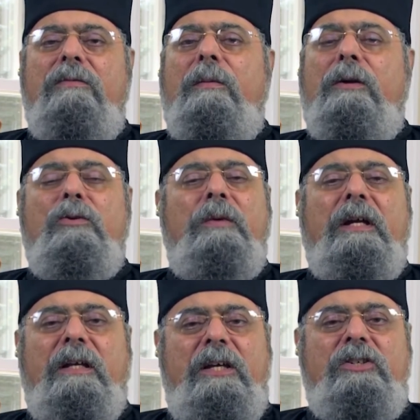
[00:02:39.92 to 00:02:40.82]
فبرضه
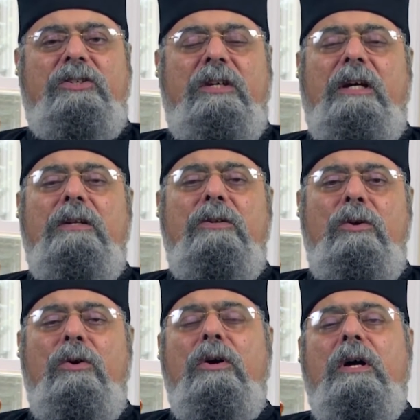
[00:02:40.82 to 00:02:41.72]
ما يلغيش
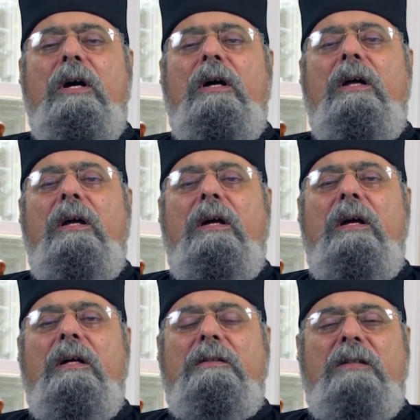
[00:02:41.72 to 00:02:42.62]
انه
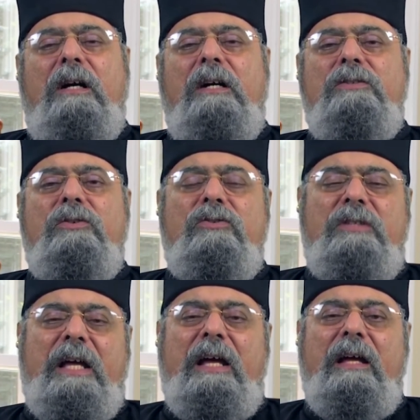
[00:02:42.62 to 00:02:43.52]
آه التخصص
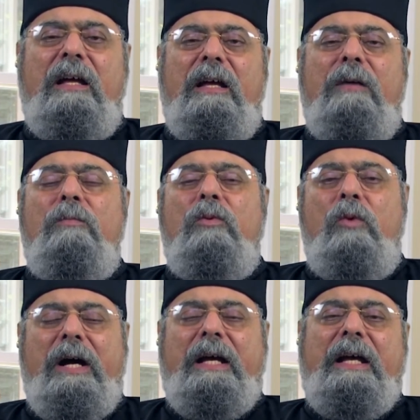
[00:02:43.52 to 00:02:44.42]
ده
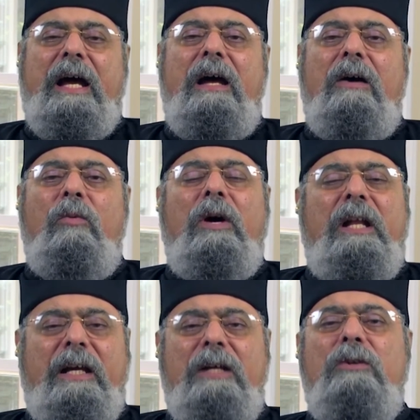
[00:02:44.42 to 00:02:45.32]
موجه
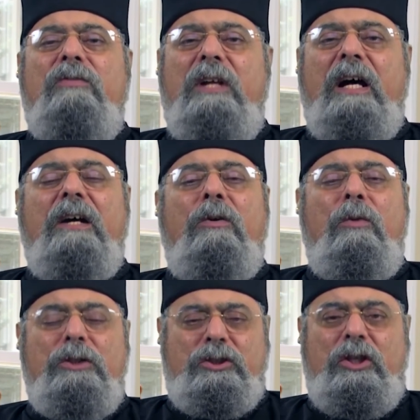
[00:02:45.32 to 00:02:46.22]
ولكنه في الاخر
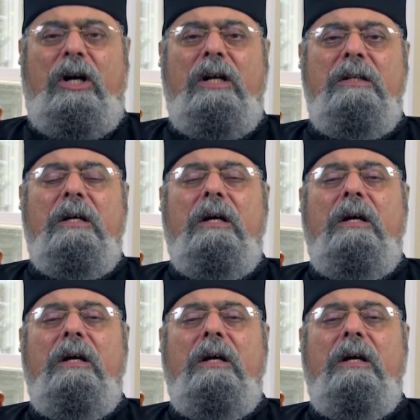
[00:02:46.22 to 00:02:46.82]
هو شيطان